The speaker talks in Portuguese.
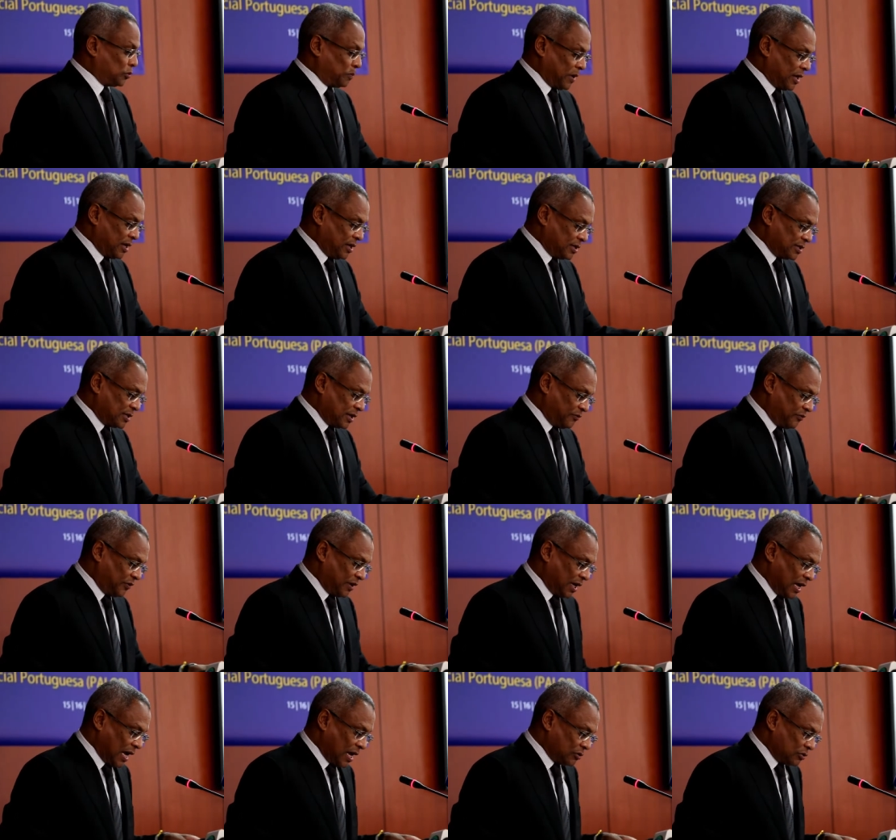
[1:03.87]
países
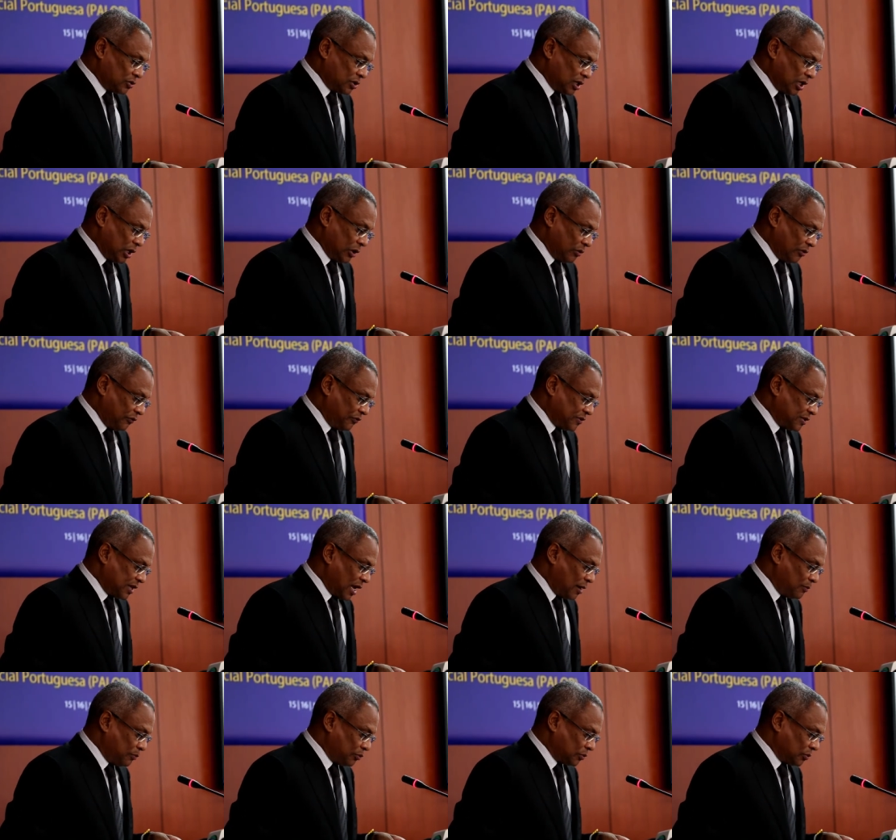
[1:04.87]
africanos de língua
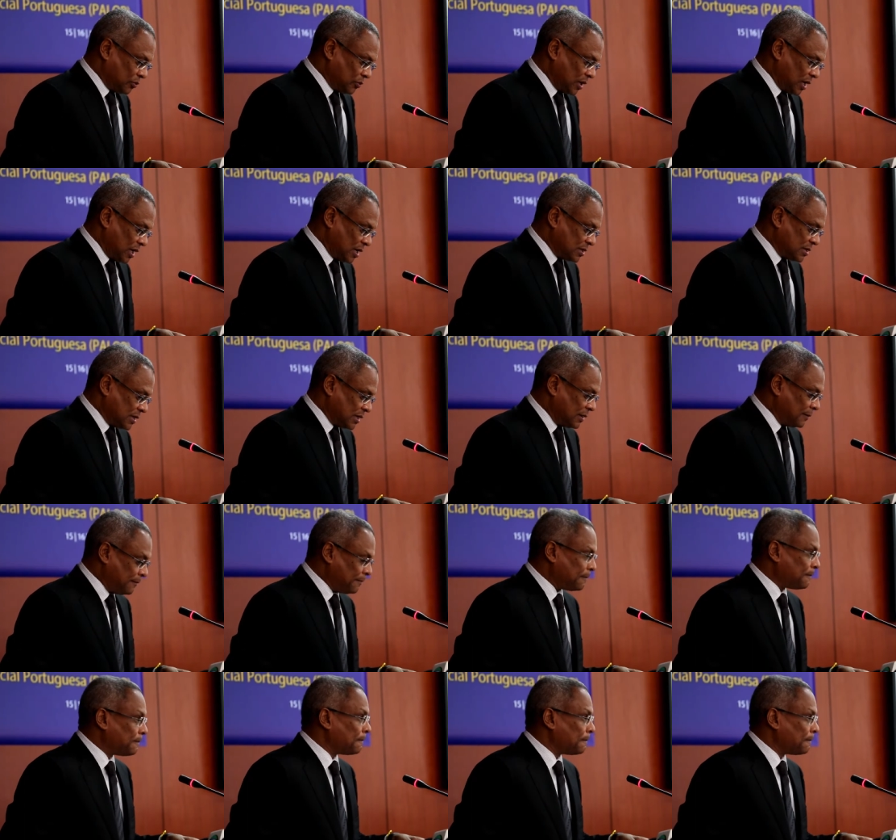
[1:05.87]
oficial portuguesa,